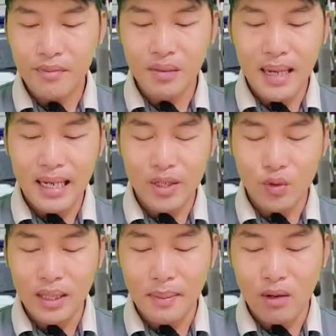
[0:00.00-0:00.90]
thứ ba là
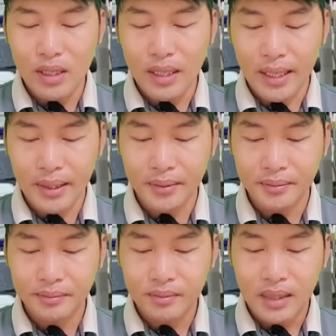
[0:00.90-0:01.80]
vụ nhà báo đức hiển
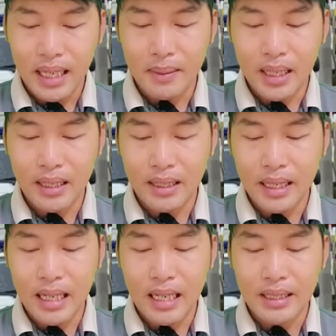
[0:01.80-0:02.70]
trả lời
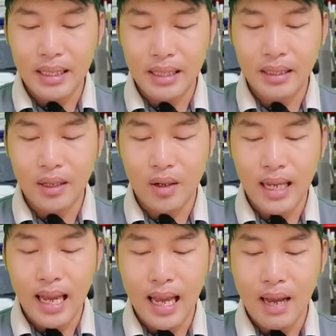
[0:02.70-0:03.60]
uh, trên gọi
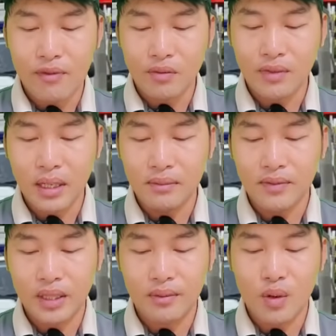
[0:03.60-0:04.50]
là phỏng
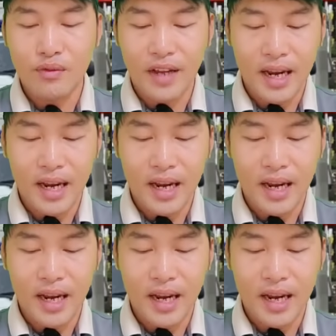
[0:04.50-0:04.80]
vấn bên vov